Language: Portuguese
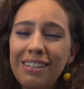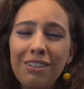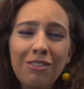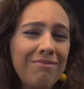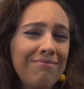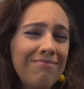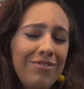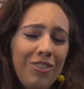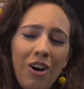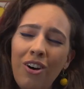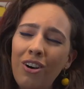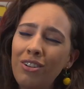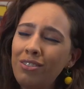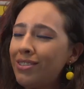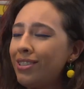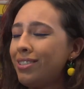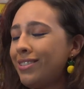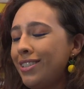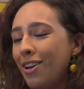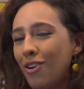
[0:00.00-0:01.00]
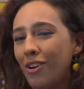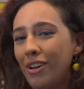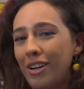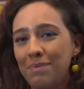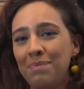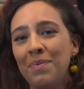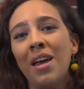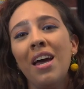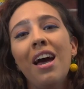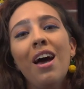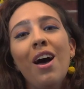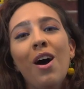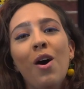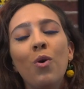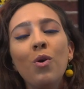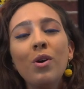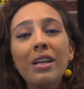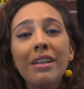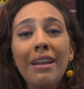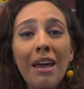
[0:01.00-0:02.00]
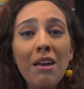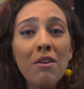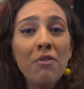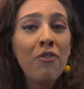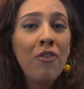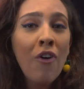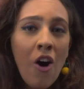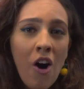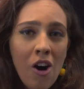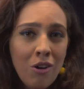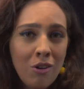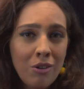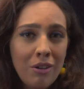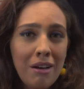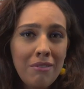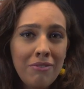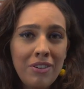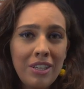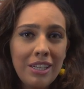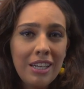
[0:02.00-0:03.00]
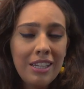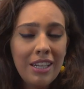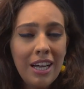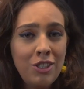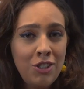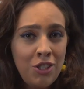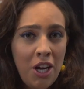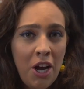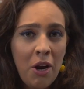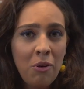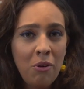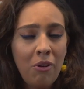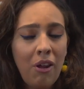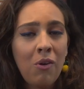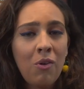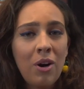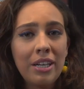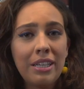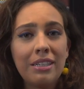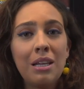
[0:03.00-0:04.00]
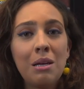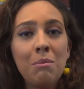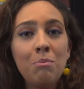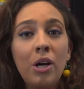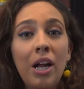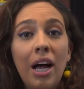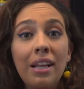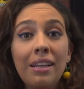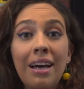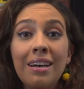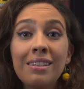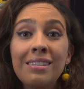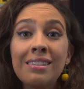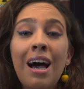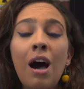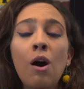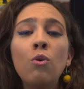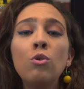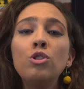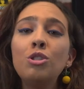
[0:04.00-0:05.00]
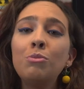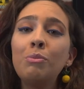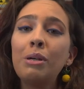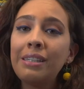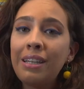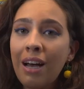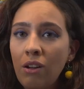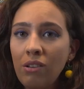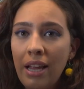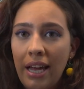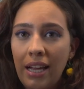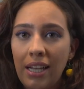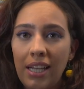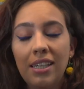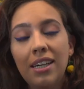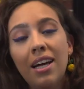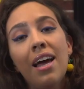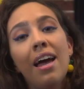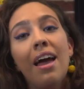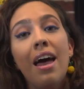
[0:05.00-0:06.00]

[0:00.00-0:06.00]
não. Nossa senhora. O que está em foco na vida da Cheryl na quarta temporada é a saúde mental dela.